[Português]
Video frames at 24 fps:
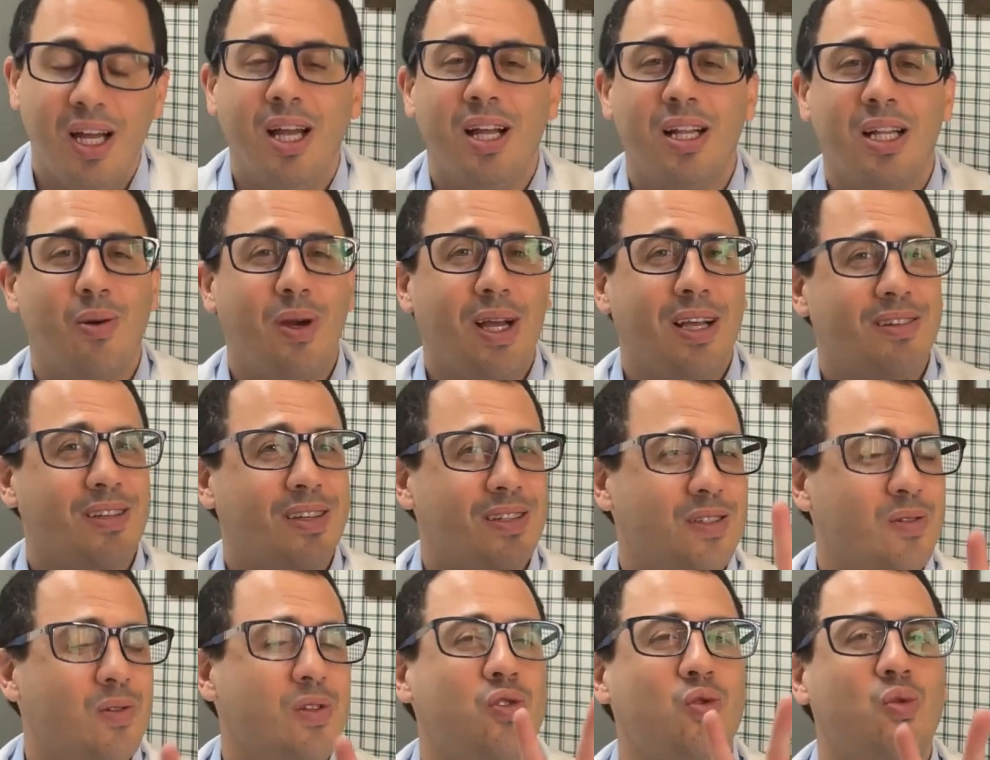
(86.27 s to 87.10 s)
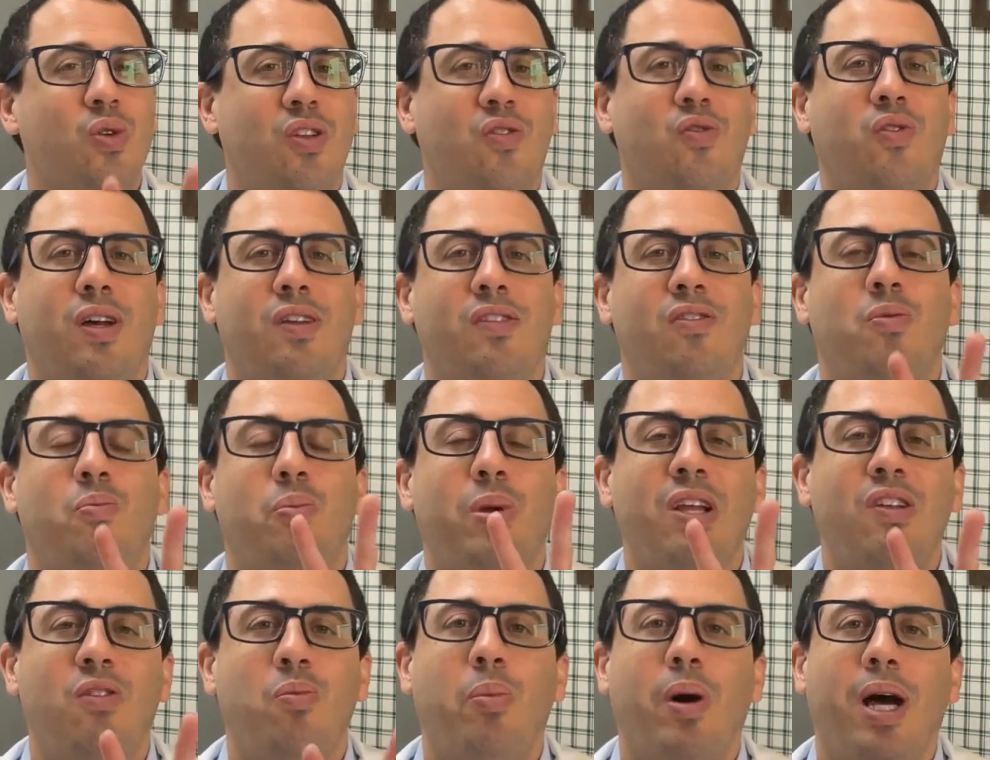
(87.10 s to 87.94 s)
Então essas são as duas fases
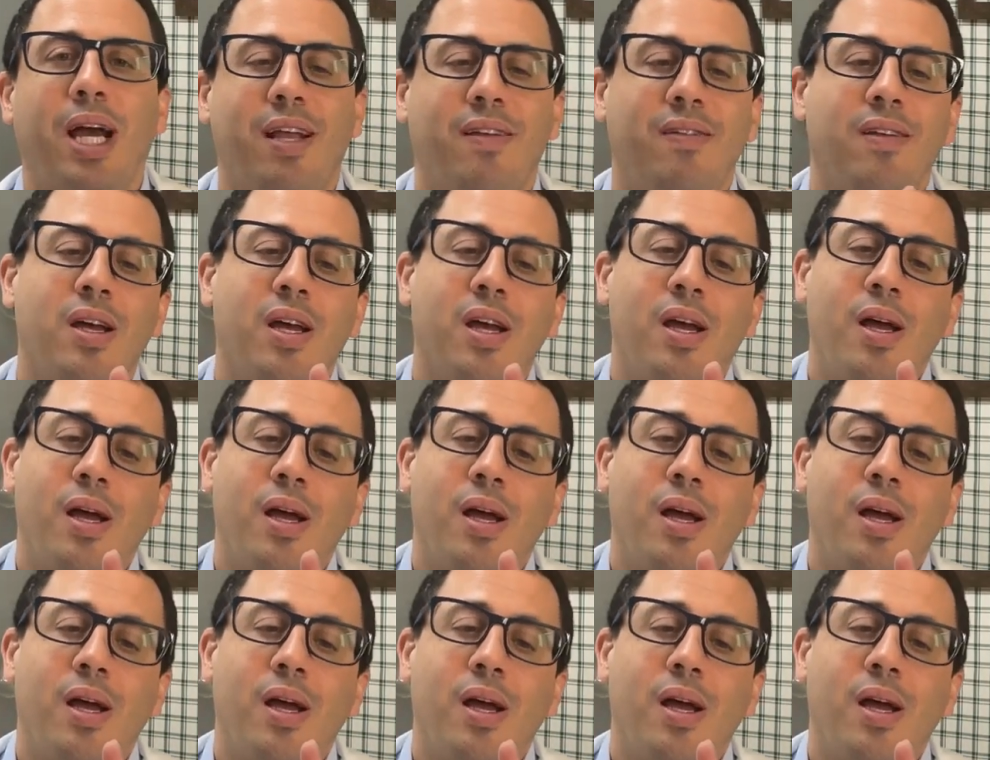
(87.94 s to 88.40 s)
principais.